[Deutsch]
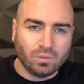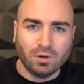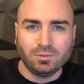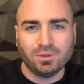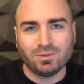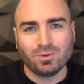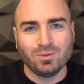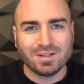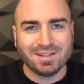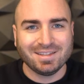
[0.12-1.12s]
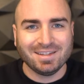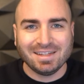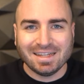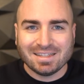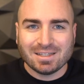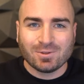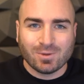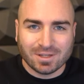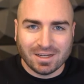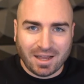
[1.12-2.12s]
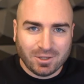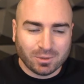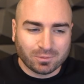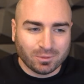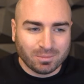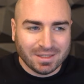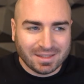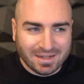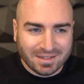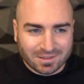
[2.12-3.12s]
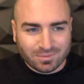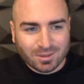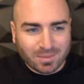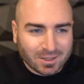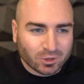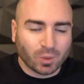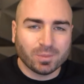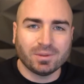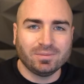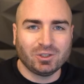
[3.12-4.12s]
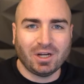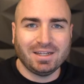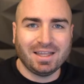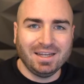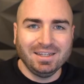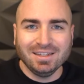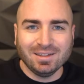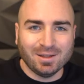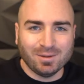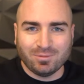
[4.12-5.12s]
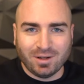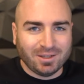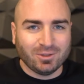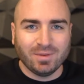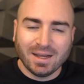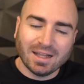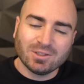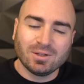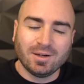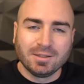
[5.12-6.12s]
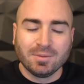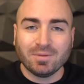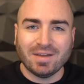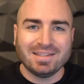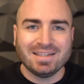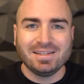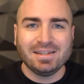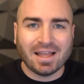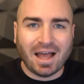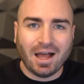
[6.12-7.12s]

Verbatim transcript: WordPress und künstliche Intelligenz ist natürlich eine Leidenschaft von mir, denn es wird meinen Job wahrscheinlich ändern, äh, vielleicht auch wegrationalisieren, man weiß es nicht.